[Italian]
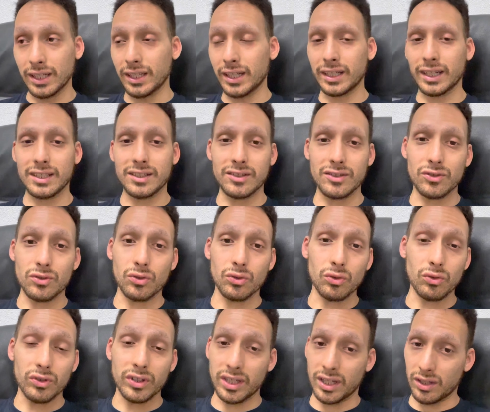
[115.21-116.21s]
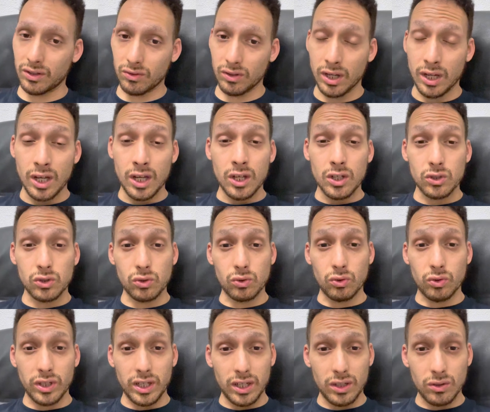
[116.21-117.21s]
Ragazzi, sono nero, sono
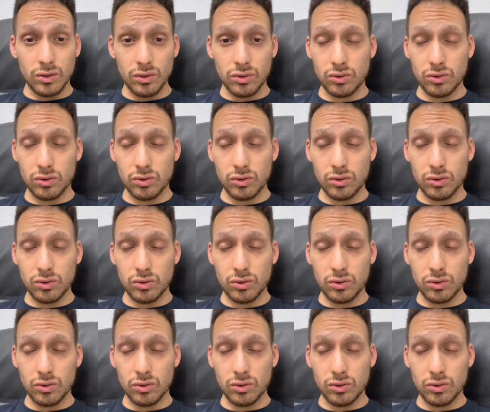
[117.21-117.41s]
nero,